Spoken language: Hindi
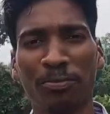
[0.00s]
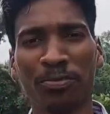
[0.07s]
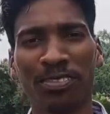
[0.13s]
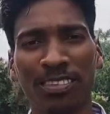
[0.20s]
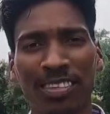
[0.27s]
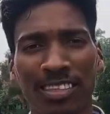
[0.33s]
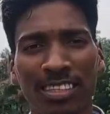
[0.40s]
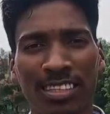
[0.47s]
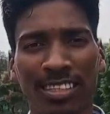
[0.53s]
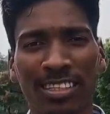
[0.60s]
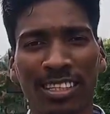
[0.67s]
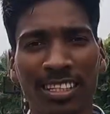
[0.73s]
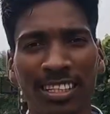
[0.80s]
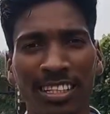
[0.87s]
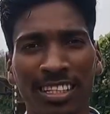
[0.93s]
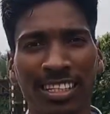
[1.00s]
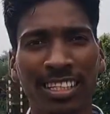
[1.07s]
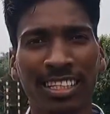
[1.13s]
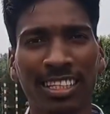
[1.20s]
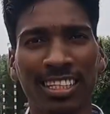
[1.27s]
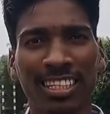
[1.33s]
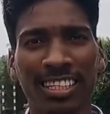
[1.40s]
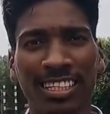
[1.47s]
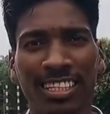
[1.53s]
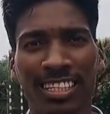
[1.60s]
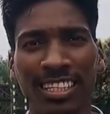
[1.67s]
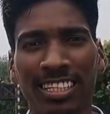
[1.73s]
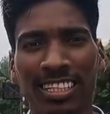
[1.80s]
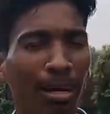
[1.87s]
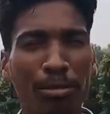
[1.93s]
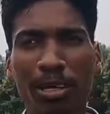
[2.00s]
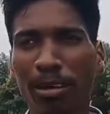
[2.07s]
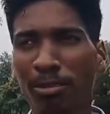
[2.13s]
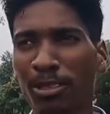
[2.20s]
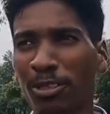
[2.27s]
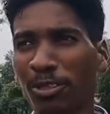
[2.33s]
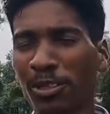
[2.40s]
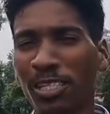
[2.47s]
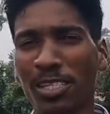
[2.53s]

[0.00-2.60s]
अच्छा तो ब्रदर अभी कितना टीम आ गया है अभी अभी तो